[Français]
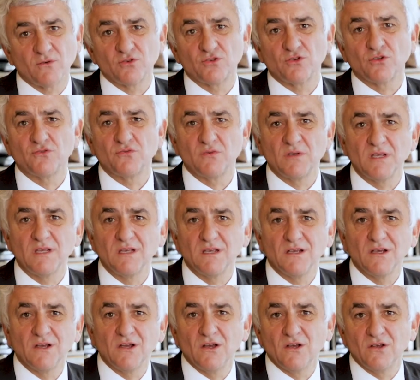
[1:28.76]
Aujourd'hui,
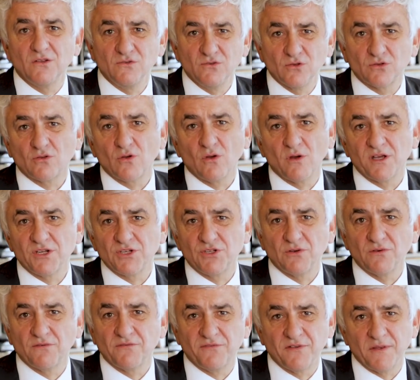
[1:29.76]
notre
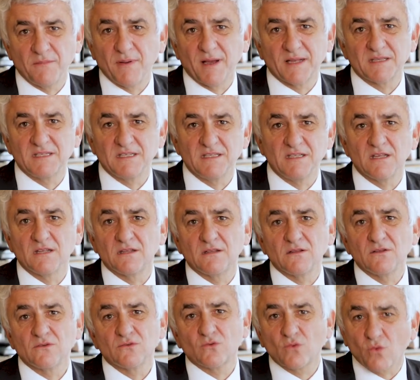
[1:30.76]
région fait partie des
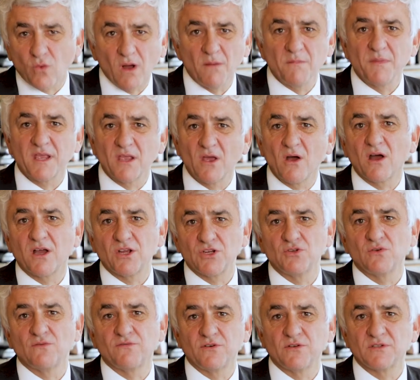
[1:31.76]
trois meilleures
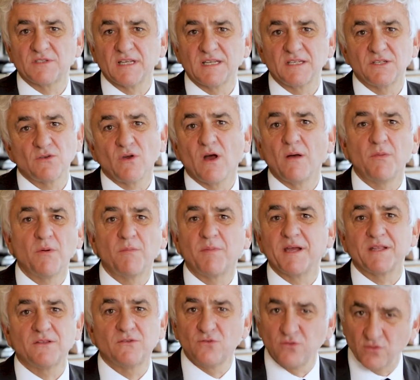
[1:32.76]
régions françaises sur à peu
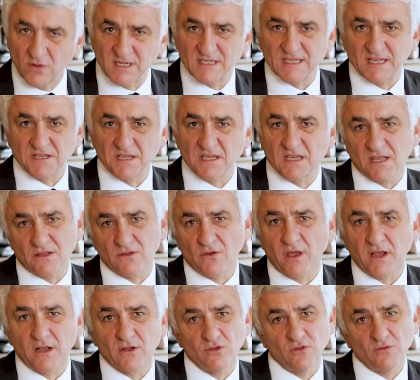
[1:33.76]
près tous les indicateurs
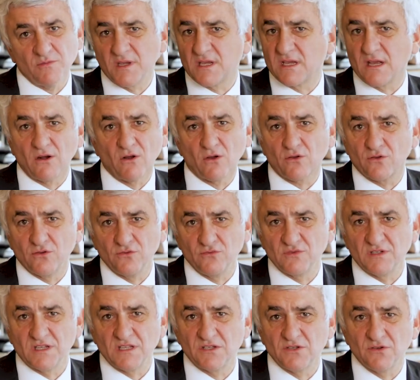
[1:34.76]
économiques, alors que
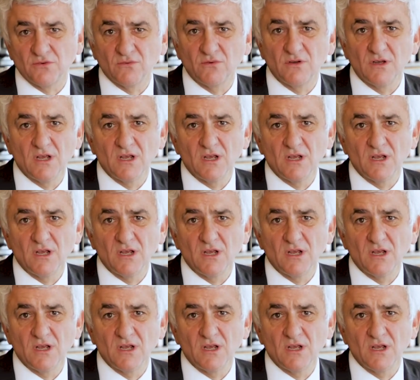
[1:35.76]
nous étions